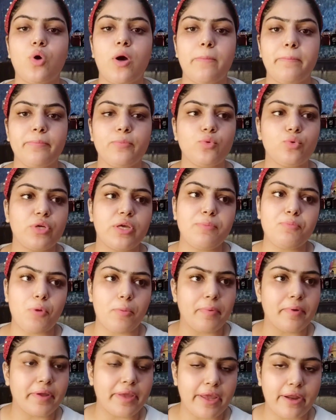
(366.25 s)
हम उनकी
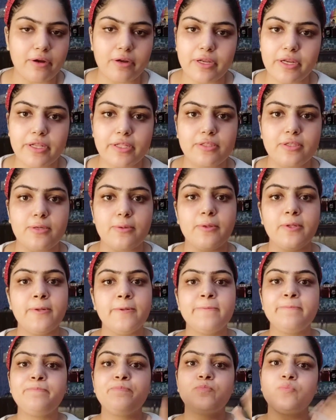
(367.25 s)
प्रॉपर केयर कर रहे थे
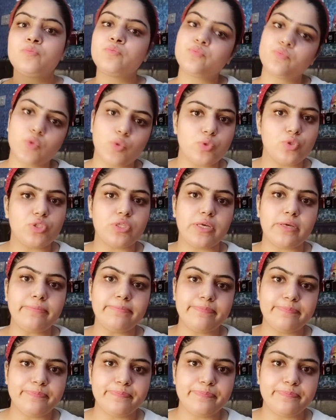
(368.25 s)
उनसे